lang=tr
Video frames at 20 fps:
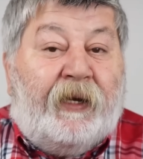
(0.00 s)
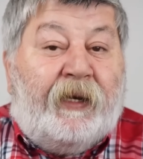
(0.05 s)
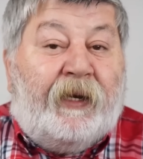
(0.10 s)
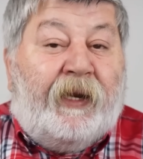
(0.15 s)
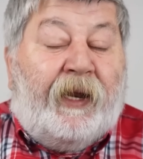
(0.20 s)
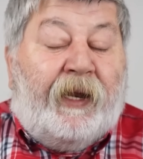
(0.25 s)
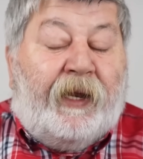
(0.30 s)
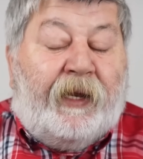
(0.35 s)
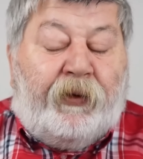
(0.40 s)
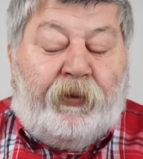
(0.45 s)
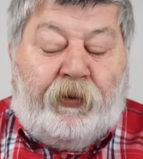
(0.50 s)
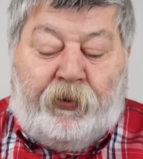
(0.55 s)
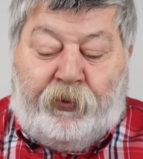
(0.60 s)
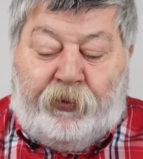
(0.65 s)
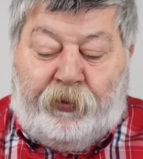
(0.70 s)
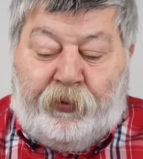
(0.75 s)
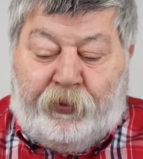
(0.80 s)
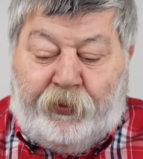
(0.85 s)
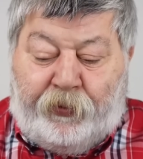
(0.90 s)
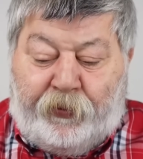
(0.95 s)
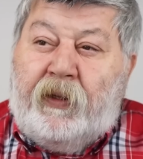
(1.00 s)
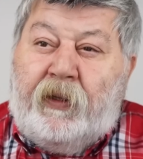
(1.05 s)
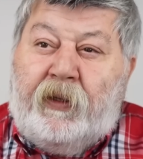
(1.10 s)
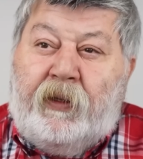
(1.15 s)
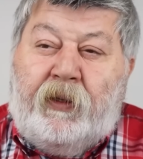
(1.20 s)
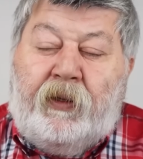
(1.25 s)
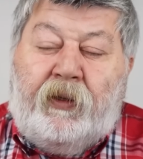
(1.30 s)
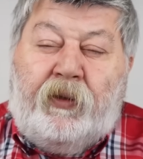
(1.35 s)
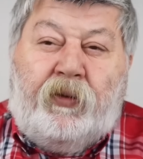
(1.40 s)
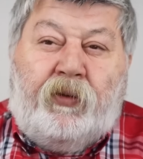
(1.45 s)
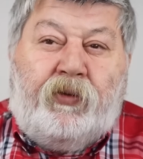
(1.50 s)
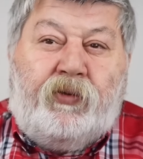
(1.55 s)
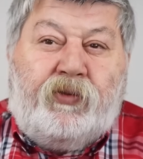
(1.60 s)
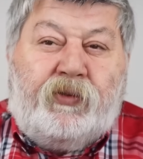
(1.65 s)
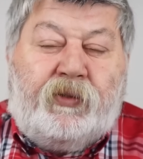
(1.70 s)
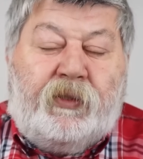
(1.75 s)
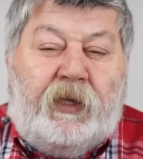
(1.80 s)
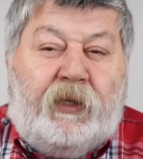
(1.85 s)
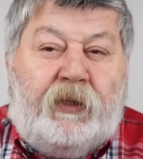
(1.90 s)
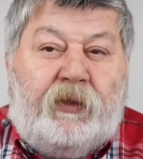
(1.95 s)
neler olduğunu. E, o
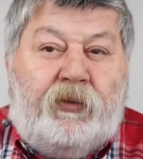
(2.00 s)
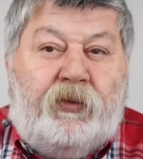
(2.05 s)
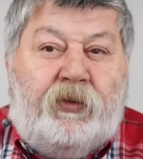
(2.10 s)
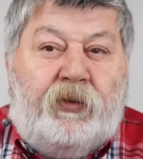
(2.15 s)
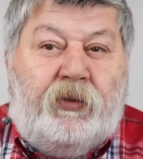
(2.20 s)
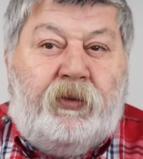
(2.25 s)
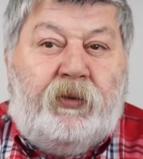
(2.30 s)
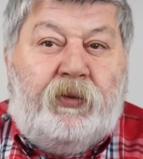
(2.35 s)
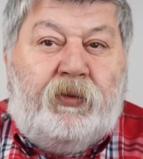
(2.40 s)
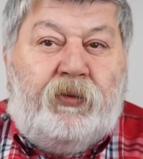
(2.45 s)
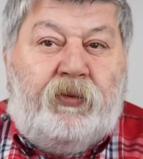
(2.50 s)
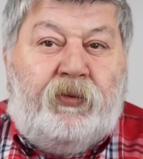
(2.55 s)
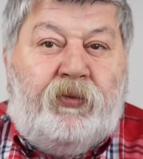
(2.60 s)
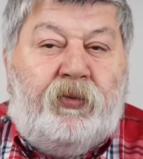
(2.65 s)
yüzden e,